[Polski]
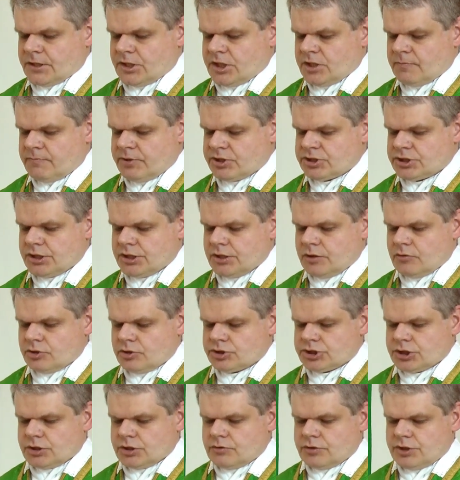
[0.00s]
Chyba, że
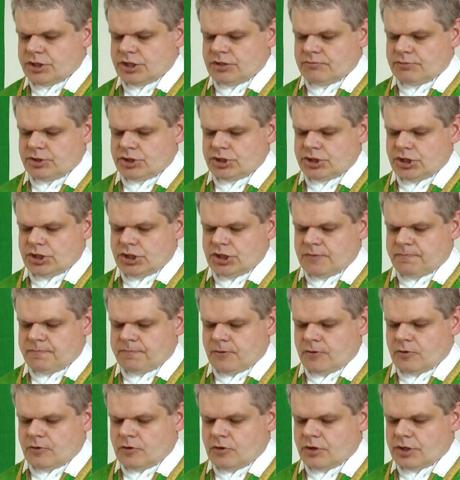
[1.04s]
oczekujemy się i
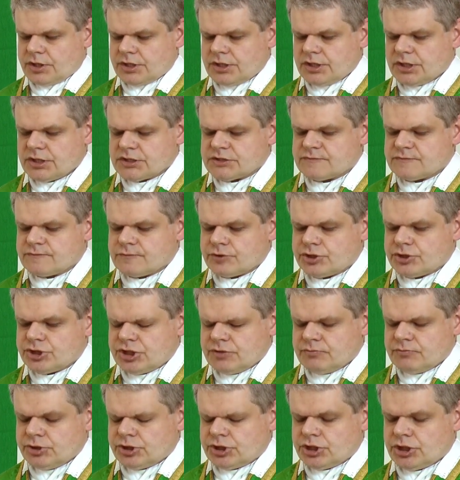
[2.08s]
pokornie
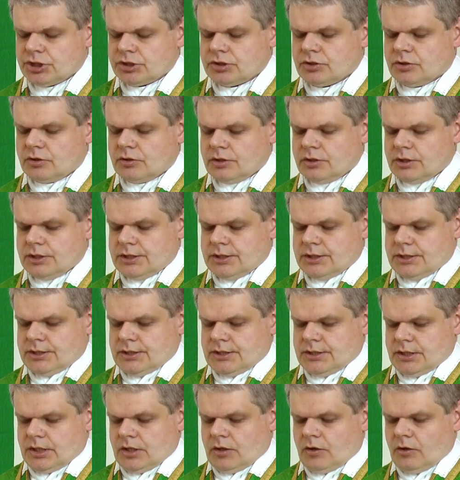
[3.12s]
zwrócimy się do
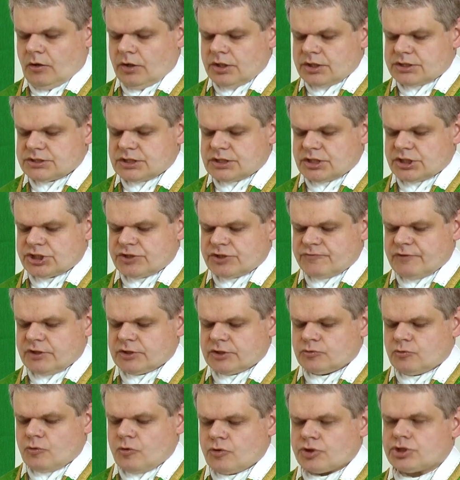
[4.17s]
Ojca
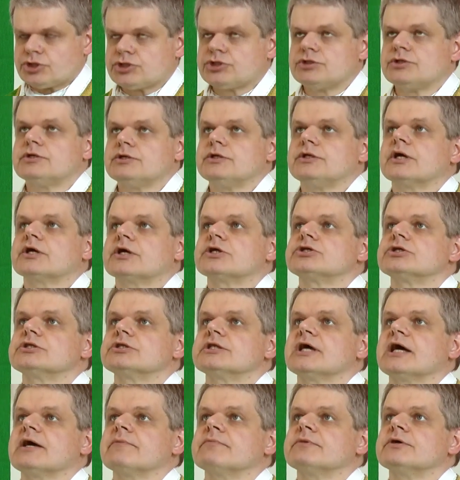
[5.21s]
Światłości, jak
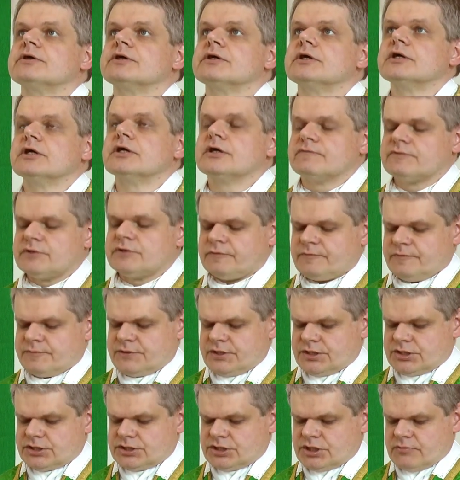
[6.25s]
czytamy w Nowym
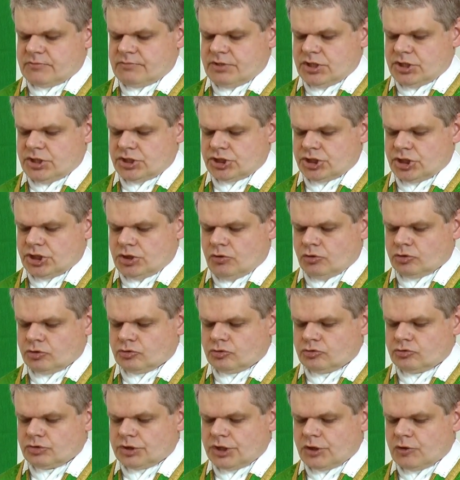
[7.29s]
Testamencie, od
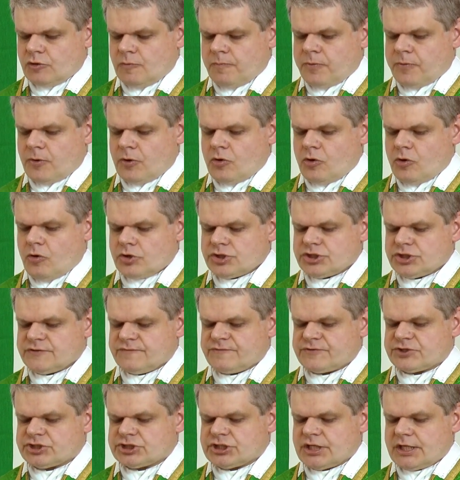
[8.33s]
którego pochodzi
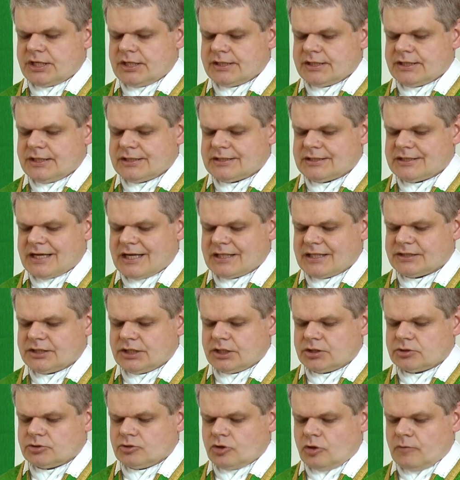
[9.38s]
wszelki
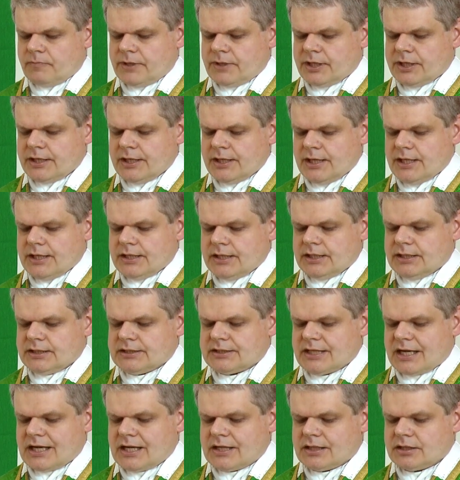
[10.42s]
datek dobry i
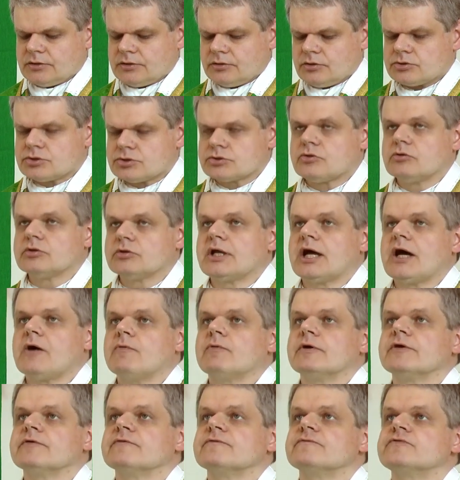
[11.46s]
dar
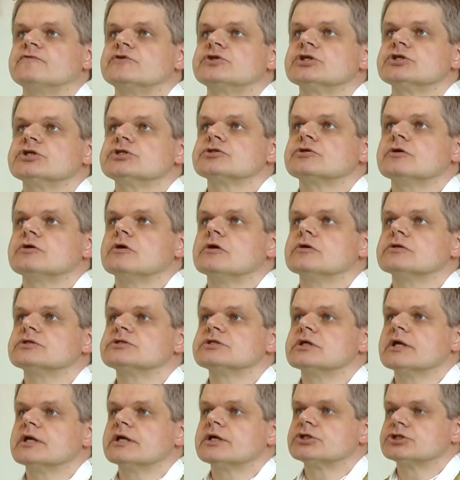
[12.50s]
doskonały. Wszystko
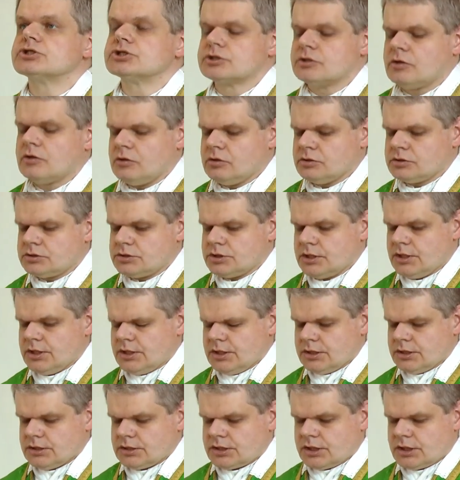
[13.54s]
zależy od
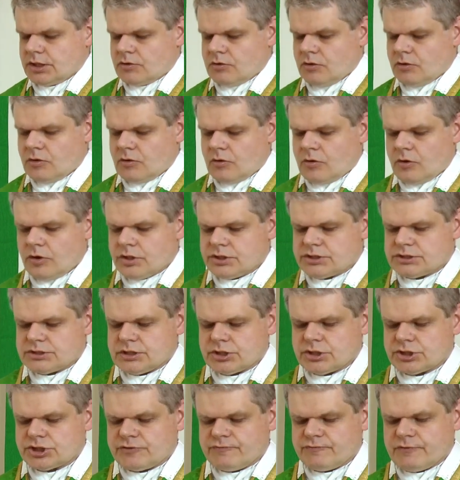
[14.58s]
tego
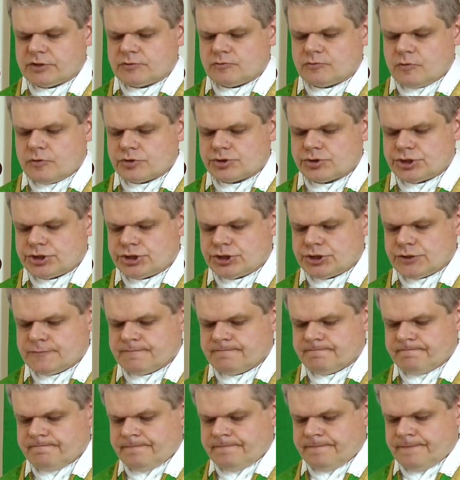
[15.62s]
Ojca Światłości.
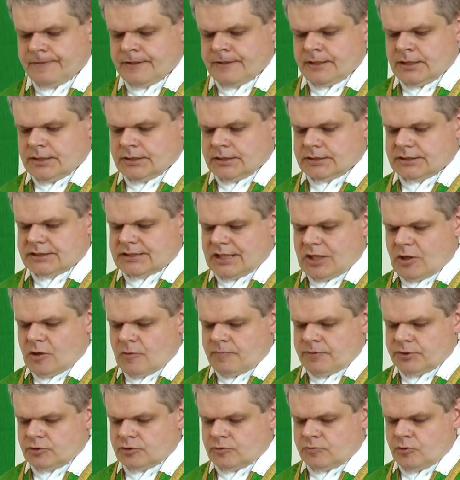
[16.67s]

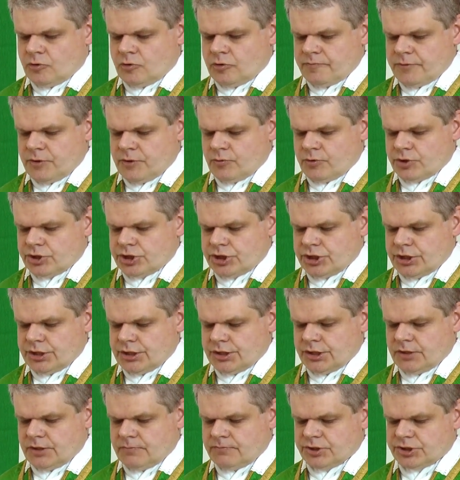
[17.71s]
Dałby to Bóg
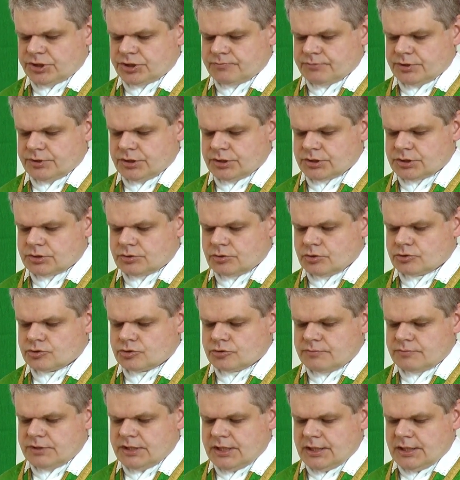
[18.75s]
miłosierny, byśmy
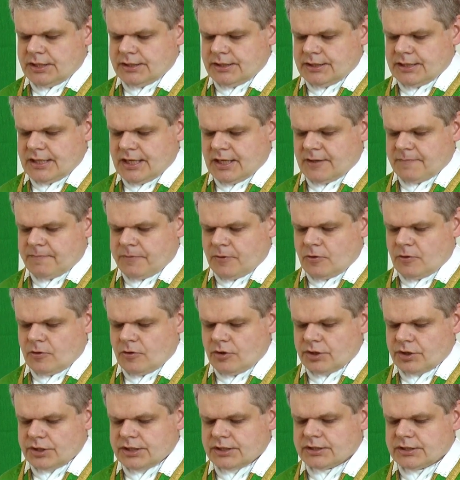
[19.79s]
zrozumieli, jak
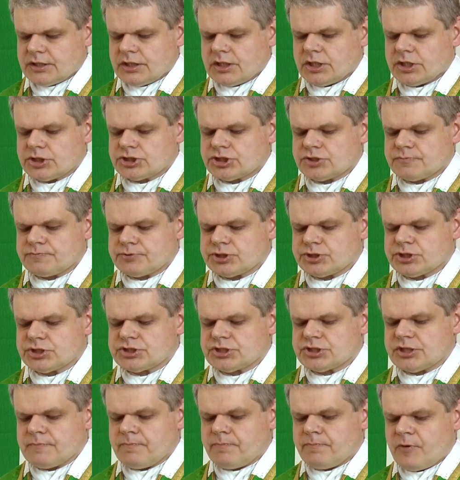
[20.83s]
pokornie należy
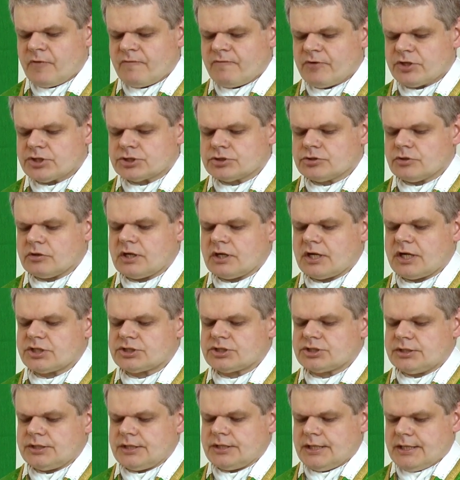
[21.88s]
przystępować do
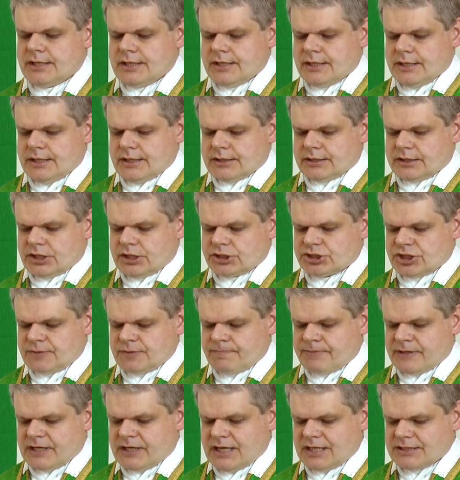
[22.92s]
każdej naszej
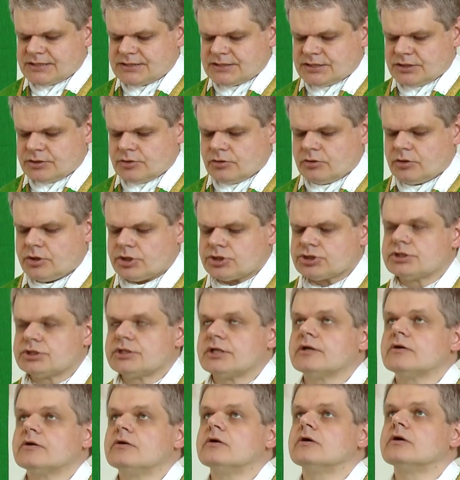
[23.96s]
pracy, do
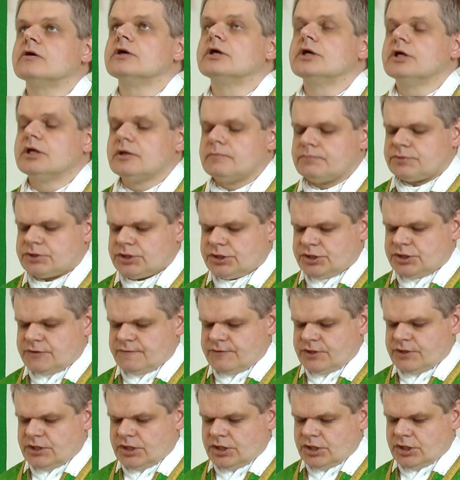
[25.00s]
każdego
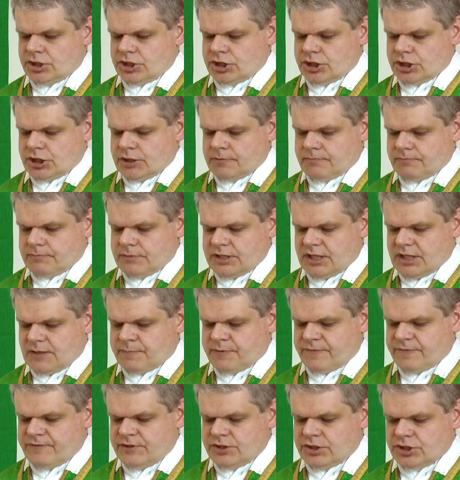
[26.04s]
przedsięwzięcia, jak
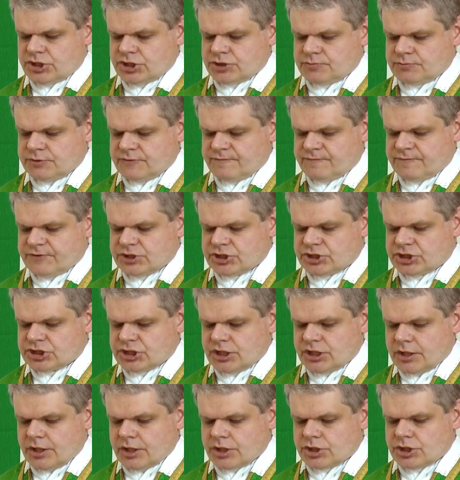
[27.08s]
powinniśmy
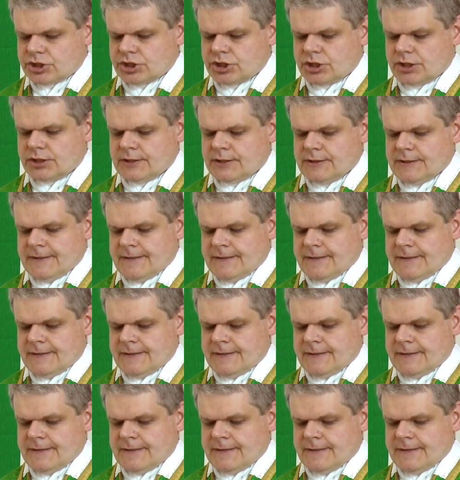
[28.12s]
wystrzegać się,